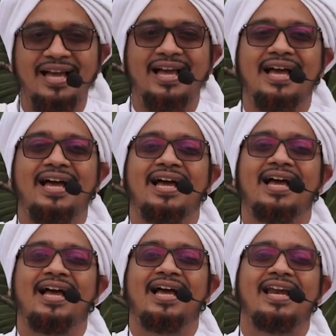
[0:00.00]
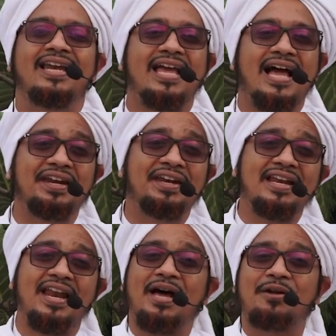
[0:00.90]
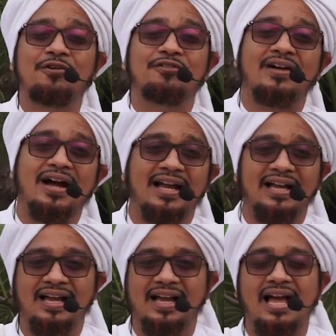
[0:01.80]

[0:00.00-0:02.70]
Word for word: apa? Li anni la arafak.